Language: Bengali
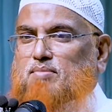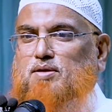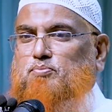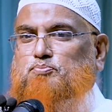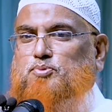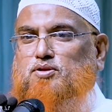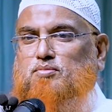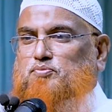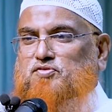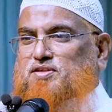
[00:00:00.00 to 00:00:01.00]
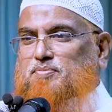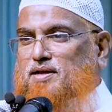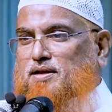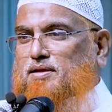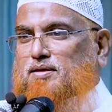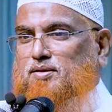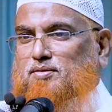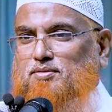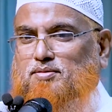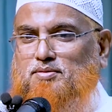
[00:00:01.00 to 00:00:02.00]
আমি প্রথম বুঝতে পারিনি
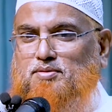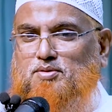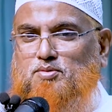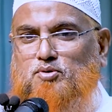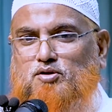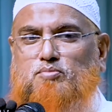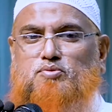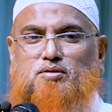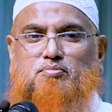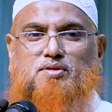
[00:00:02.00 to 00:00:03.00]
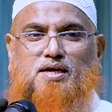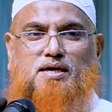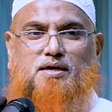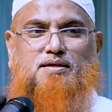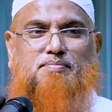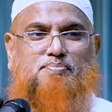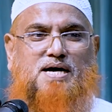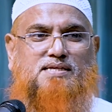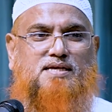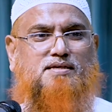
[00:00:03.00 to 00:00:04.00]
প্রথম প্রথম দেখি যে
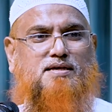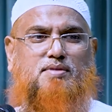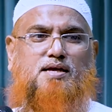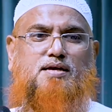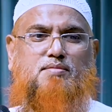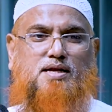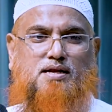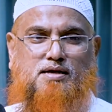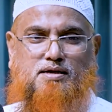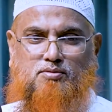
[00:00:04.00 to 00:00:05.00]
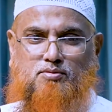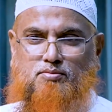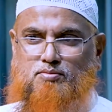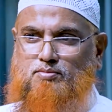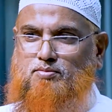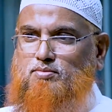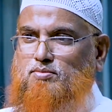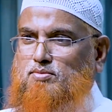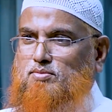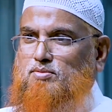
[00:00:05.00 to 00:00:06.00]
বাসের সামনে ক্যামেরা লাগানো
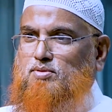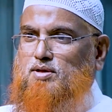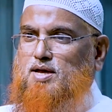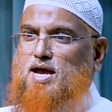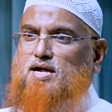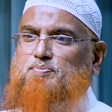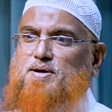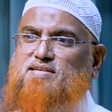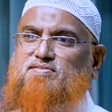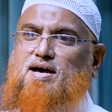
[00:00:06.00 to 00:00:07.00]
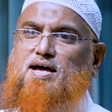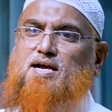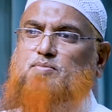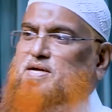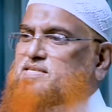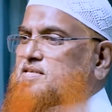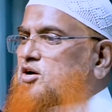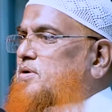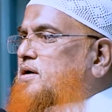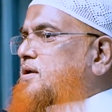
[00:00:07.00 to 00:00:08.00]
এক বাস আর এক
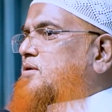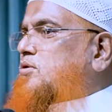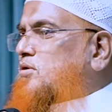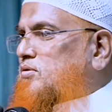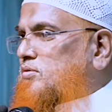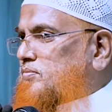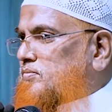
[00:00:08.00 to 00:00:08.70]
বাসকে ওভারটেক করলো